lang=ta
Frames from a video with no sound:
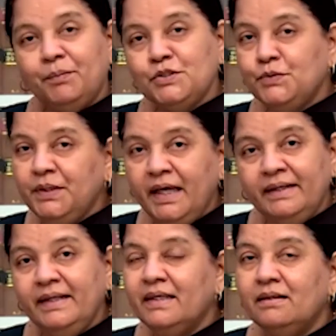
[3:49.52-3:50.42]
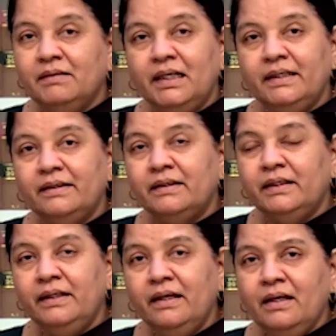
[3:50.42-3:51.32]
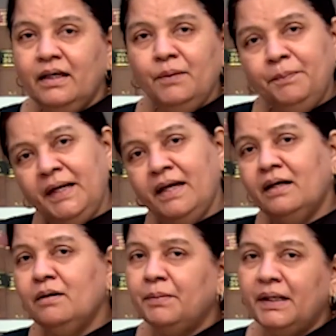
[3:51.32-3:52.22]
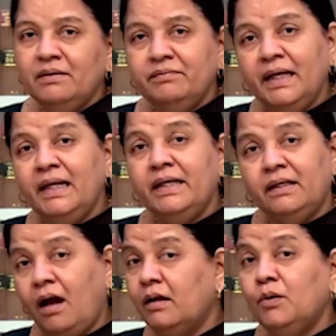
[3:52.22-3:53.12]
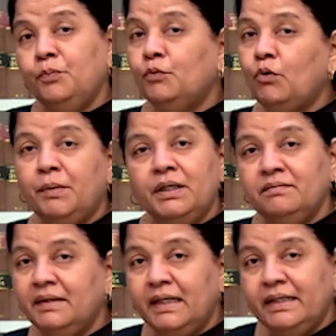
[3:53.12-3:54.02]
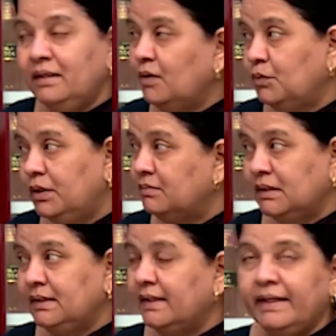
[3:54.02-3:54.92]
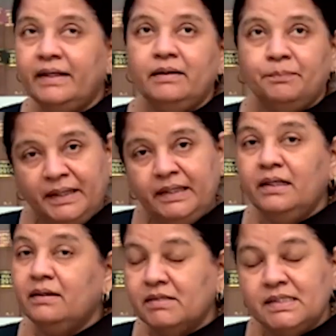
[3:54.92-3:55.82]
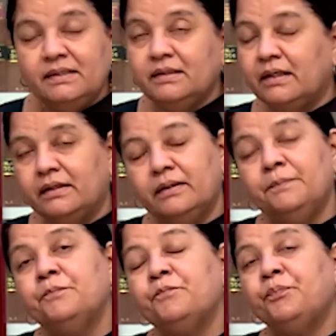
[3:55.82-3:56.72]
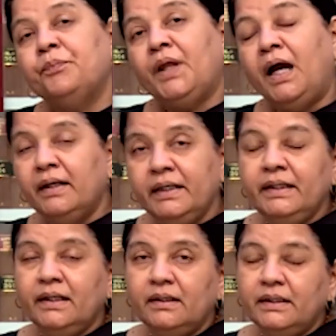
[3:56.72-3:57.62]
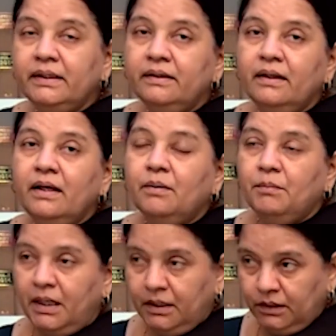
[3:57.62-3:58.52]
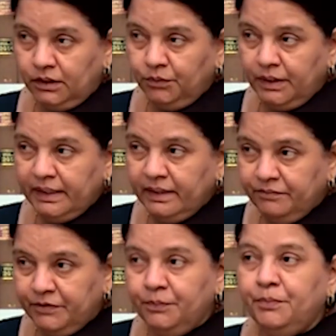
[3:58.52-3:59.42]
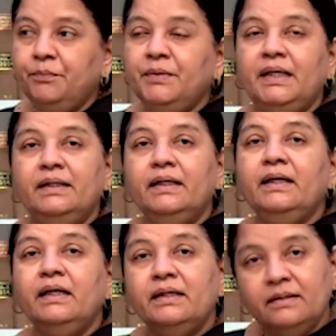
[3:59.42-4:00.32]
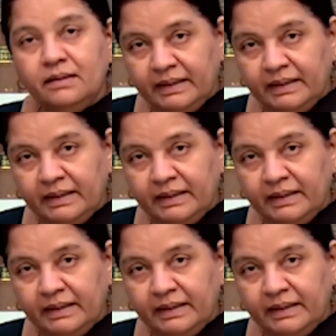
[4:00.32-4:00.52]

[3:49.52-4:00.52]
மசூதியை இடிக்கிற வேணும் இருக்குது இப்படியாக பல வேலைகள் ஆக்கப்பூர்வமான வேலைகள் அவங்களுக்கு வந்து நிறைய பட்டியலில் வச்சுருக்குறாங்க ஆகையினால மக்களுடைய விருப்பம் என்ன அல்லது